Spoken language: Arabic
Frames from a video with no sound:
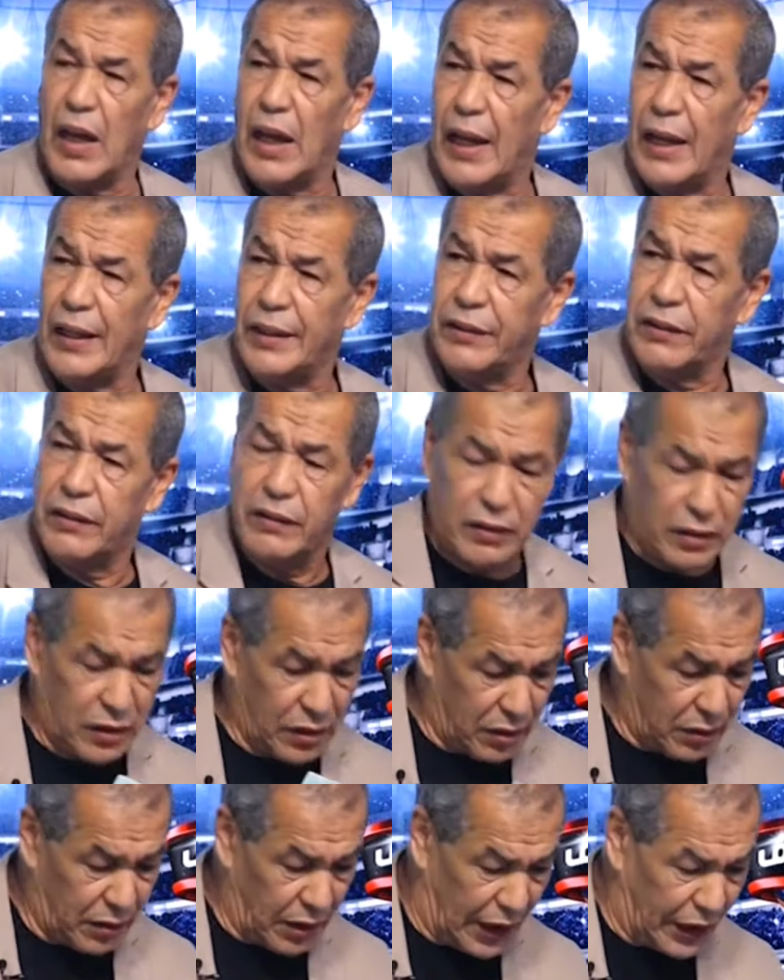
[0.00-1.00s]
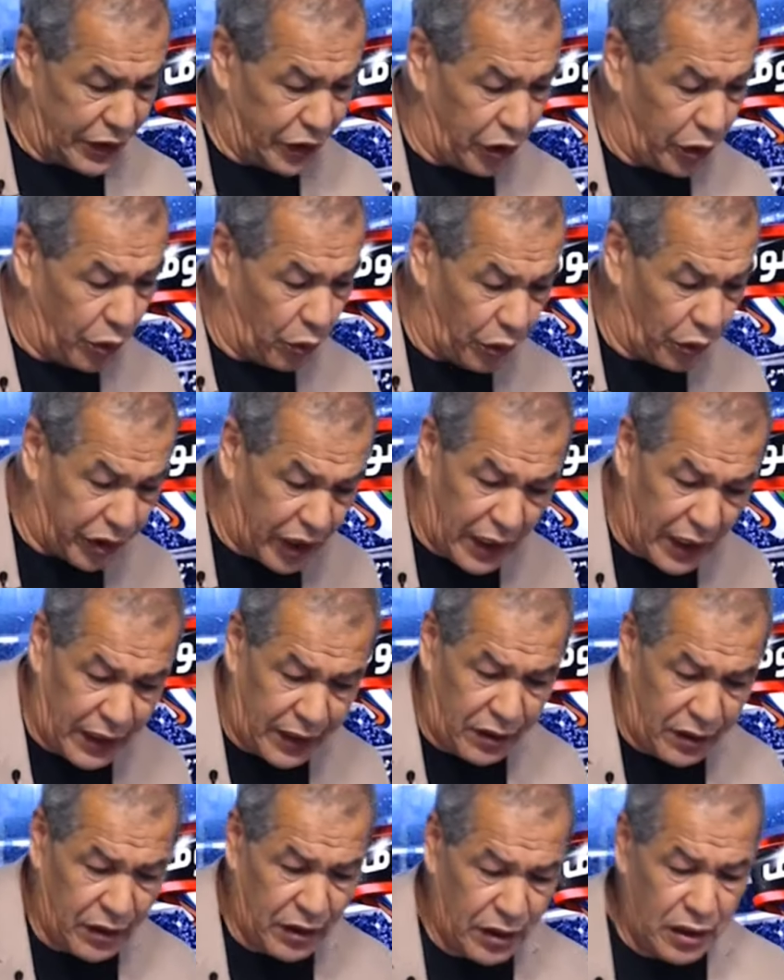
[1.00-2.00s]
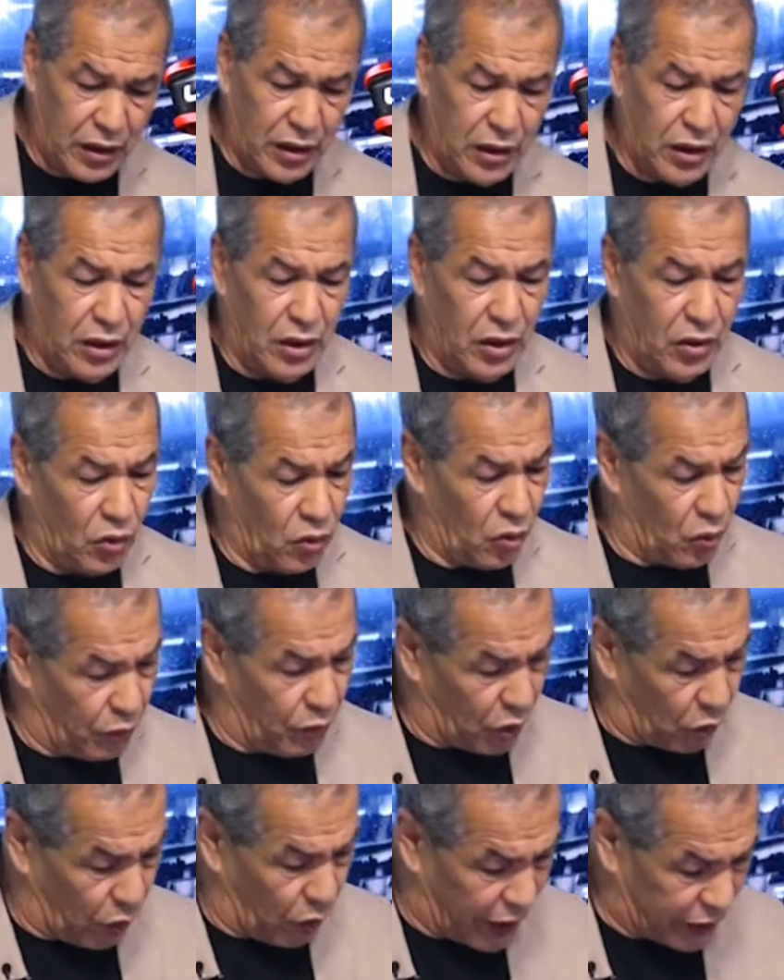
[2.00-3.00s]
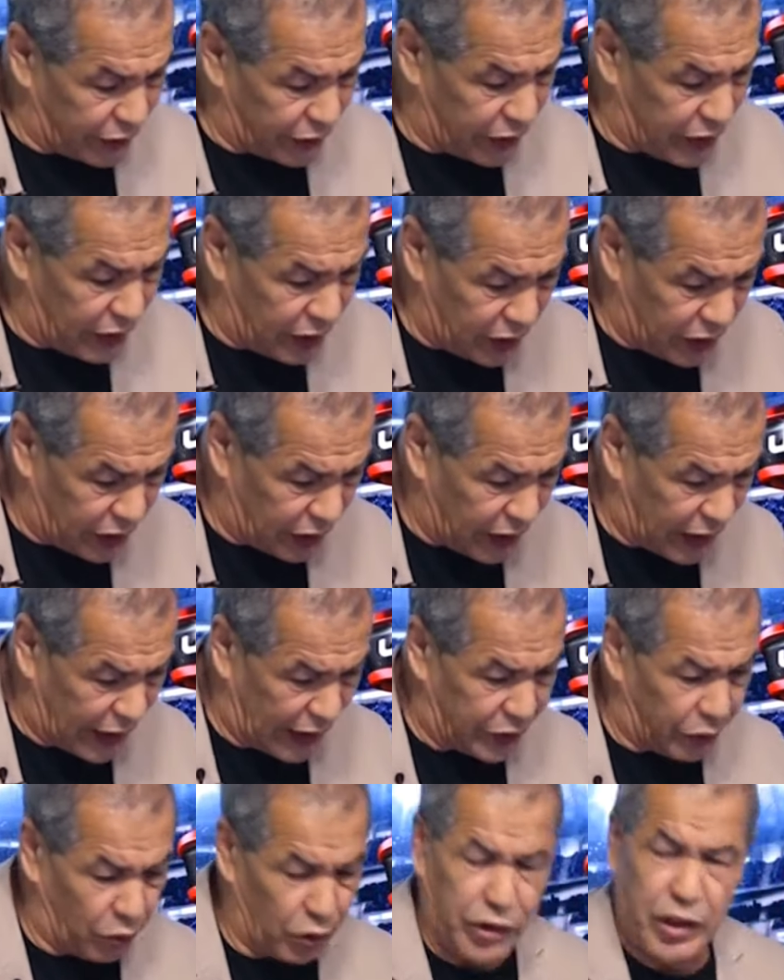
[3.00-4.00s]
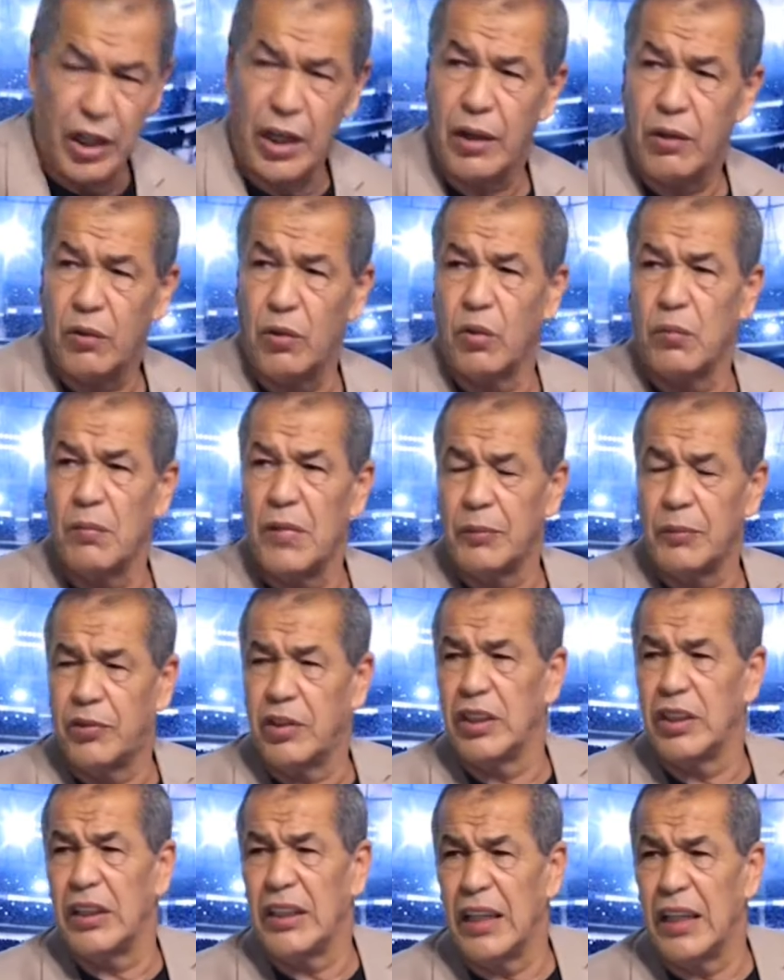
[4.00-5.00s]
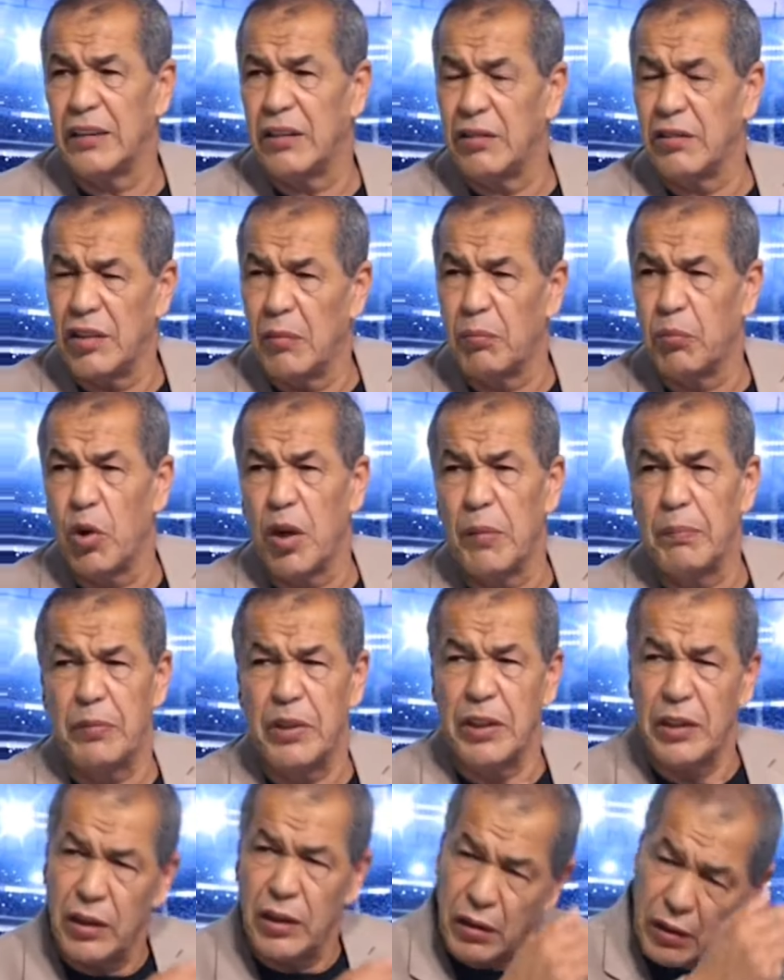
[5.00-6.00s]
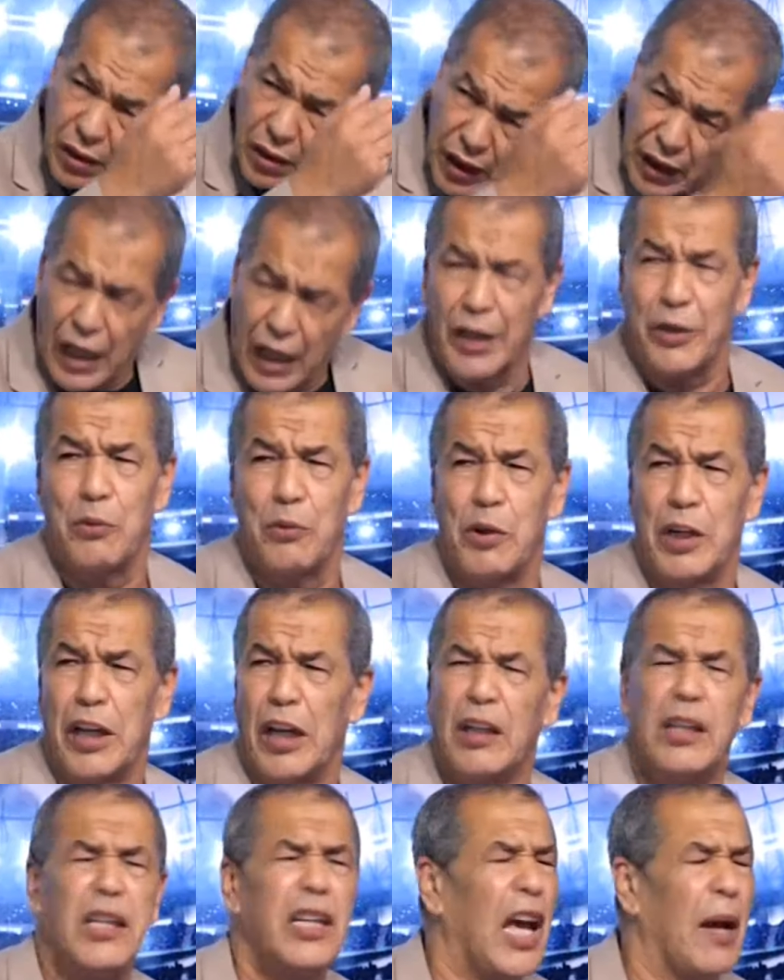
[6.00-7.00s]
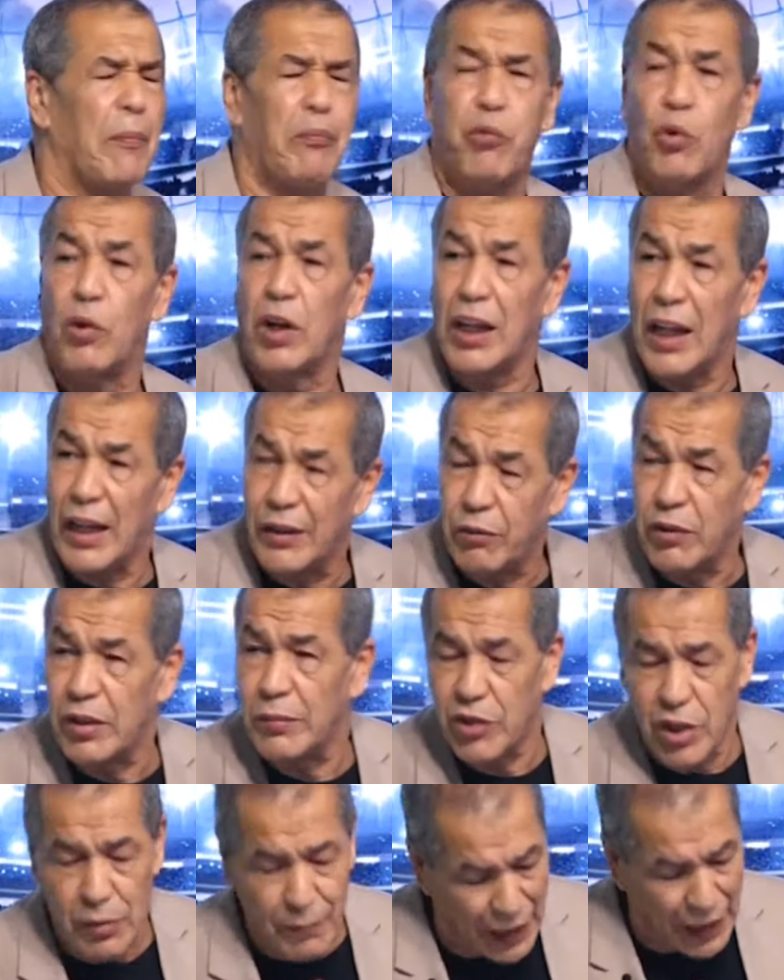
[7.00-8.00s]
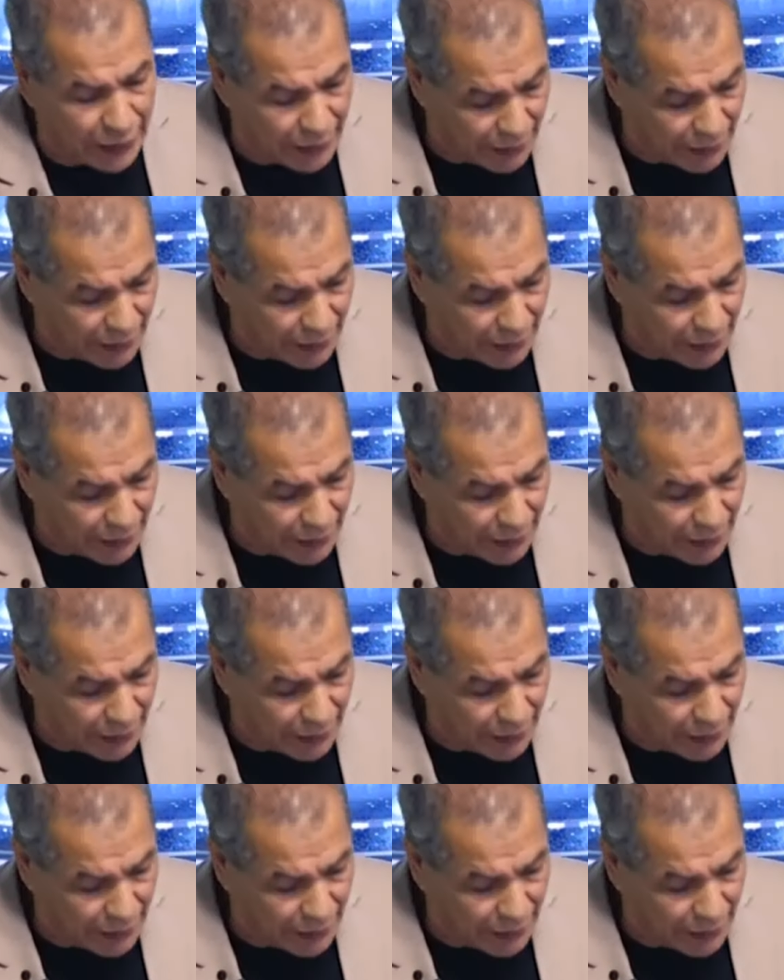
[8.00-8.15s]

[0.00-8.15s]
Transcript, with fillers: عند عند النوتار بكوارتي نكري عن نوتار ومام سي ليا دي زامبوا بي القانون اللي اللي يحبوا القانون نمشي مع